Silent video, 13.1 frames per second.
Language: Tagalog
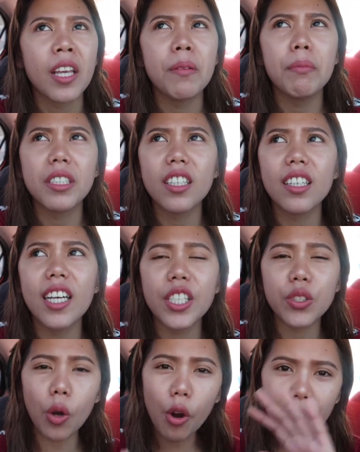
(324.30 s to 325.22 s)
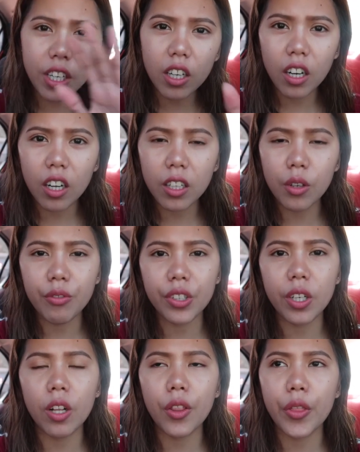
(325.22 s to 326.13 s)
Basta guys, overall,
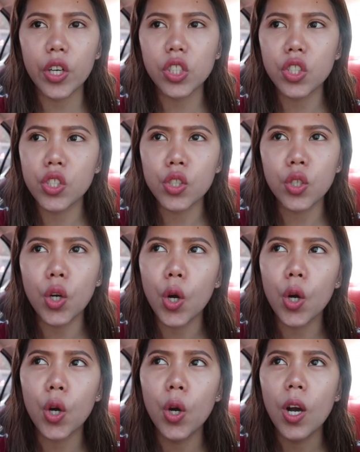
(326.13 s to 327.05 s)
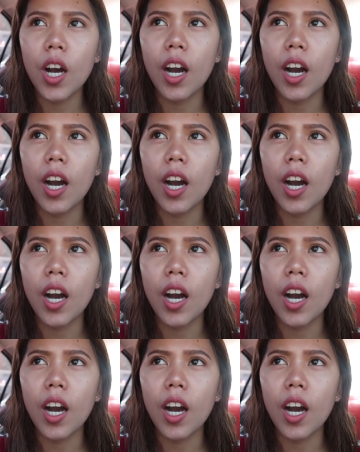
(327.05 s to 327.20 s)
overall thoughts ko,